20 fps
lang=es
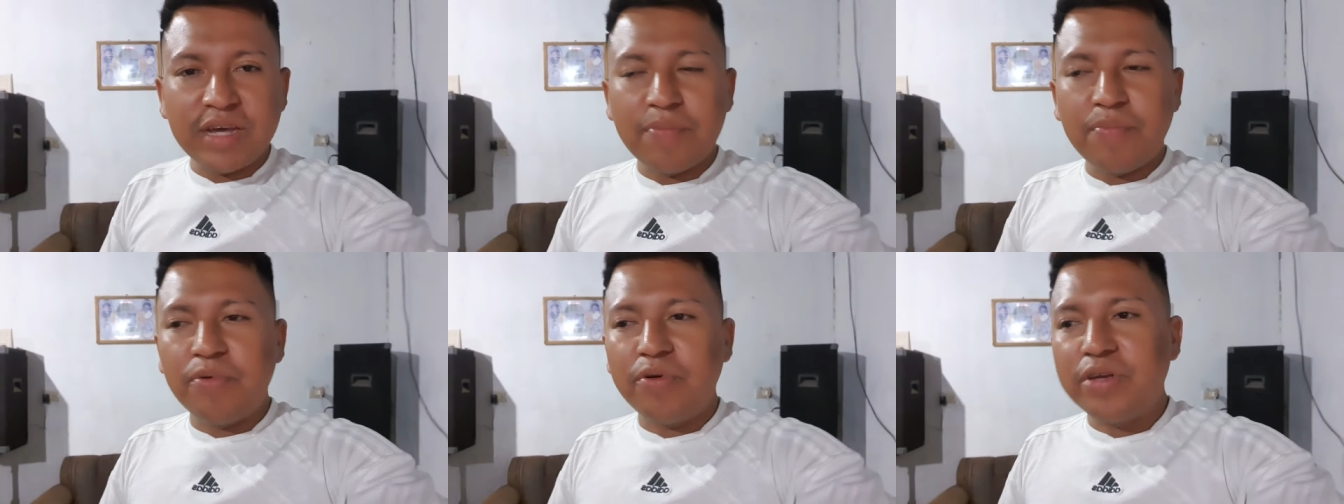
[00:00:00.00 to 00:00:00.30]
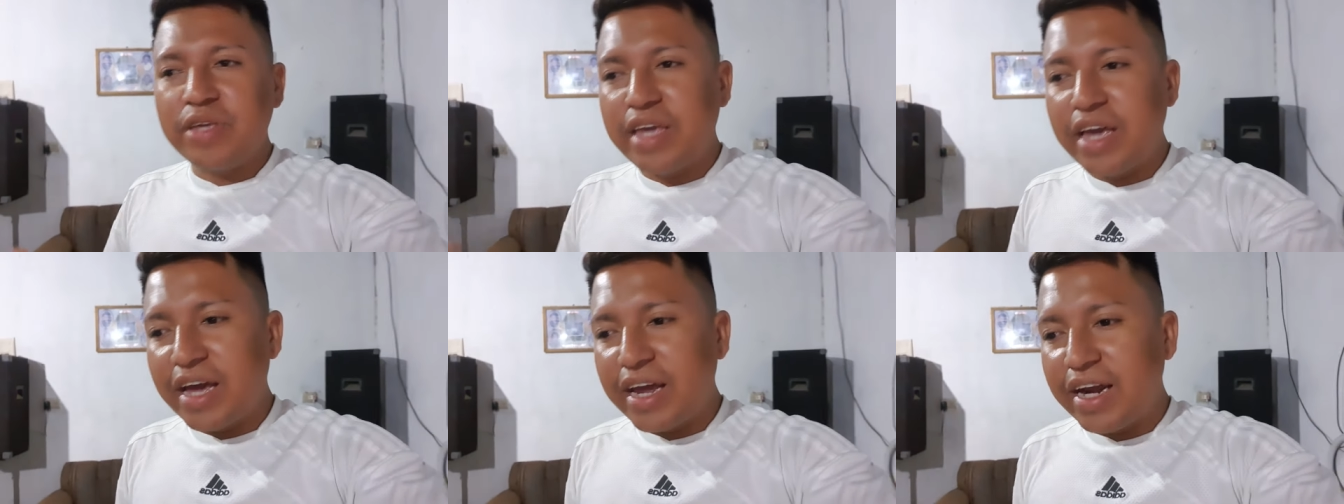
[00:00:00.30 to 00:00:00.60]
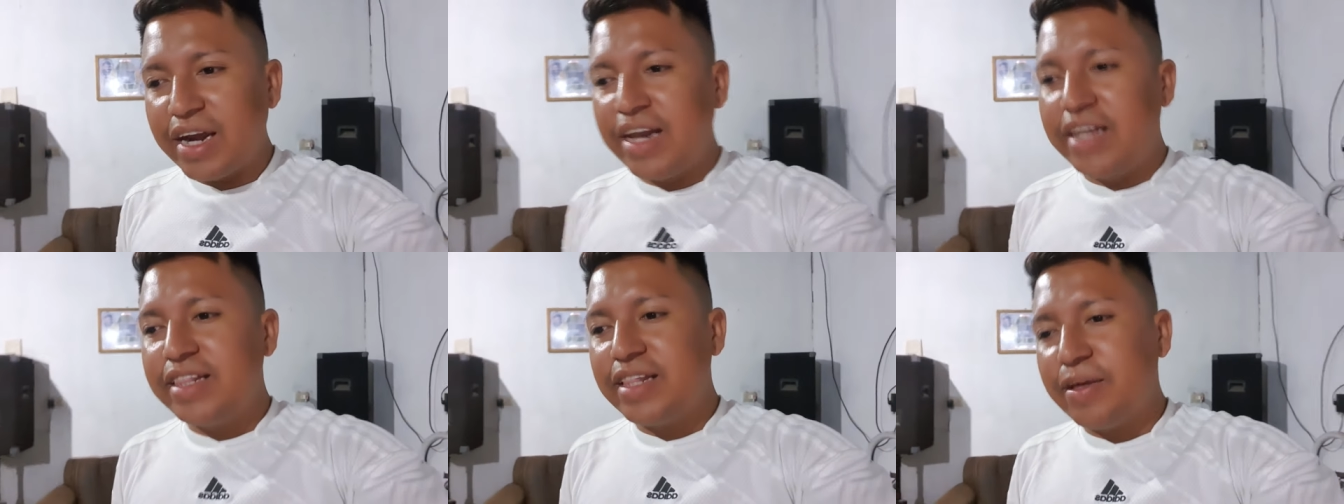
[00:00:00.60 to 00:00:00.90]

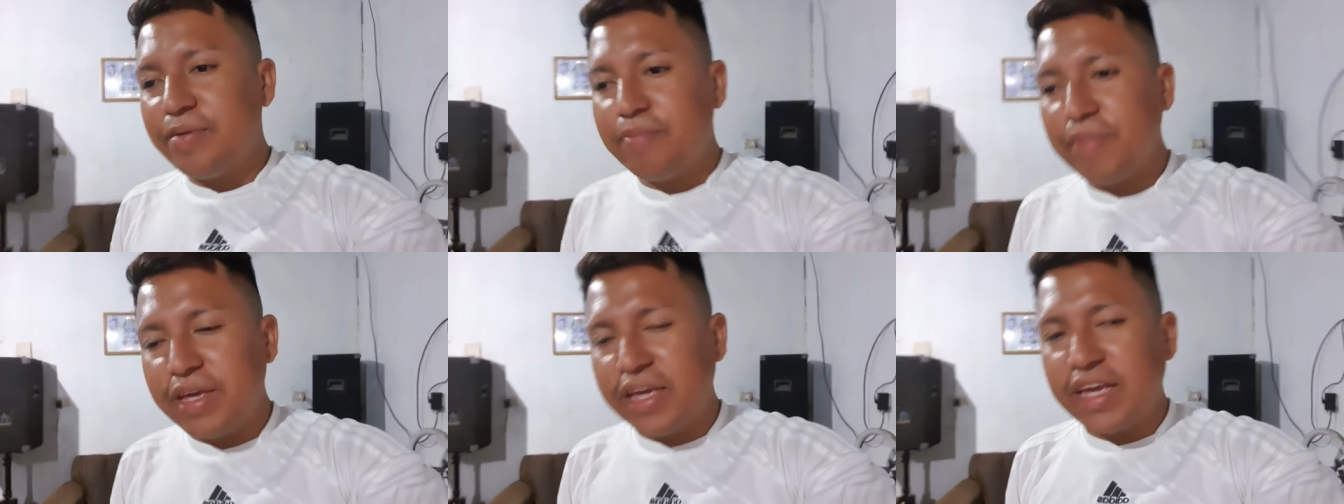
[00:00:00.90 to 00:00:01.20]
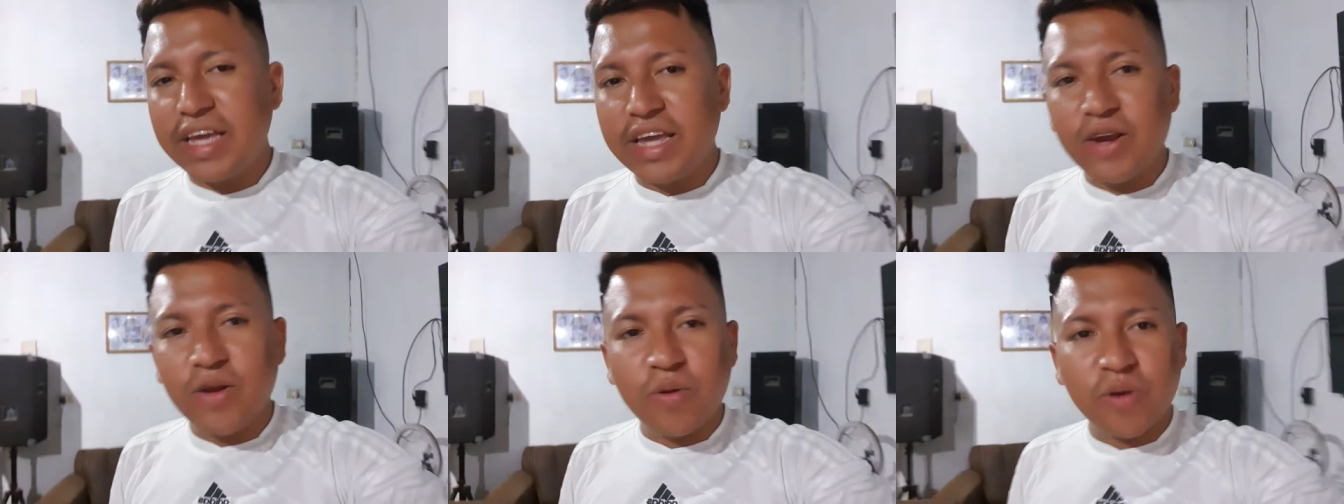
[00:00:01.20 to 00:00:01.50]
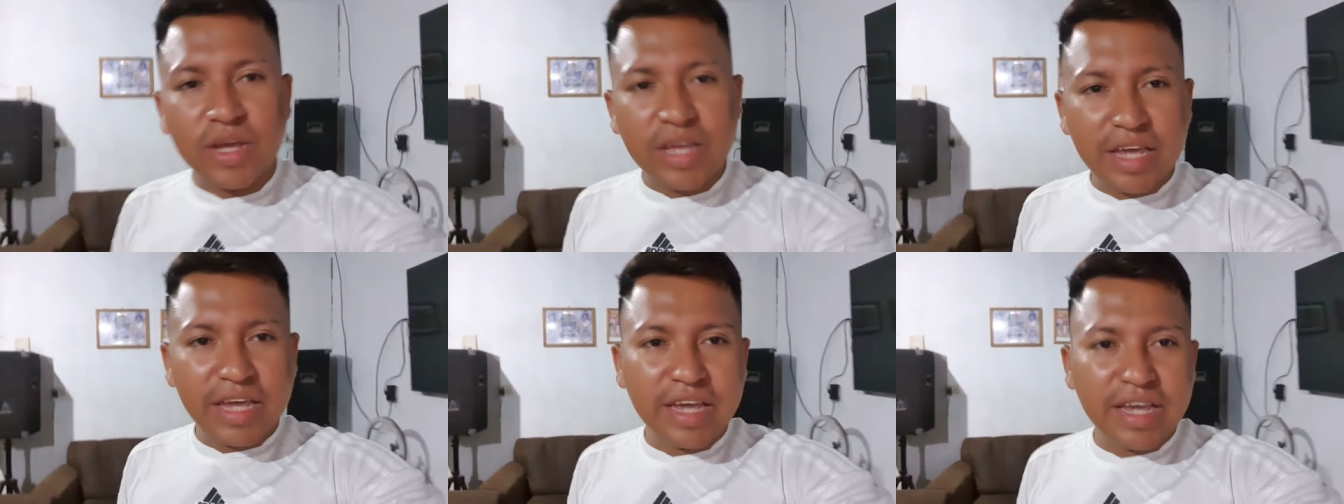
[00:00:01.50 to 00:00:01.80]
apoyarla también en
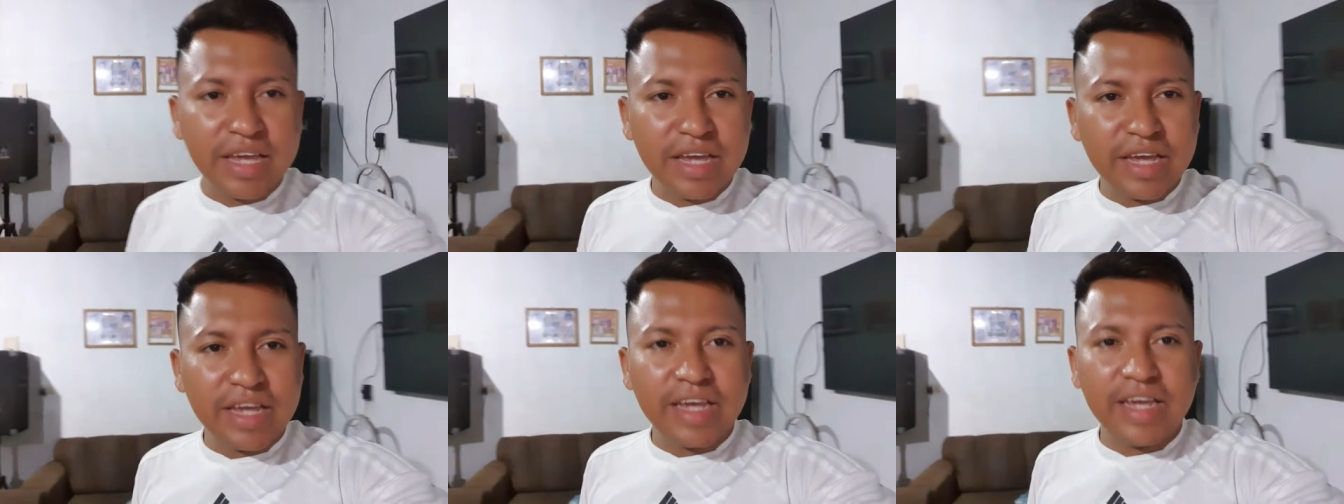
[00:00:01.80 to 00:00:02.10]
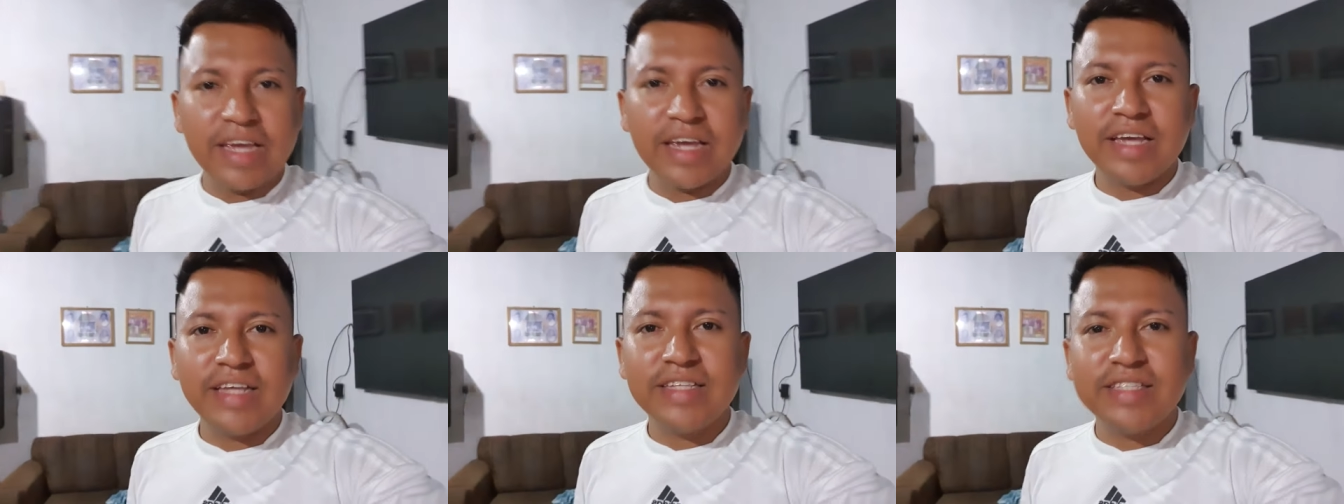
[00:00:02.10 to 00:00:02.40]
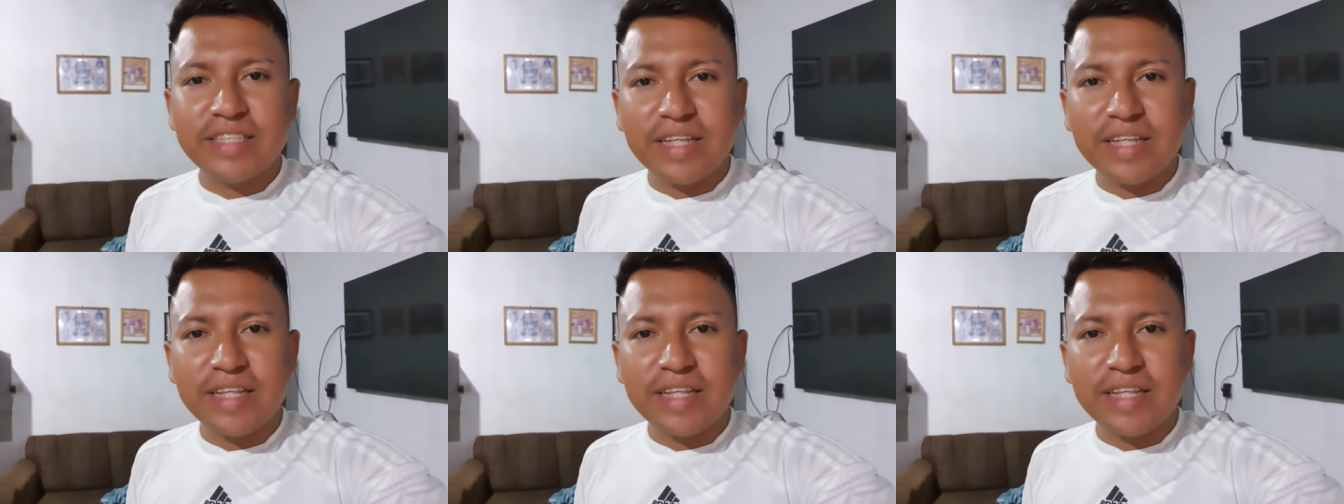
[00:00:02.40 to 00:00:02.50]
lo que es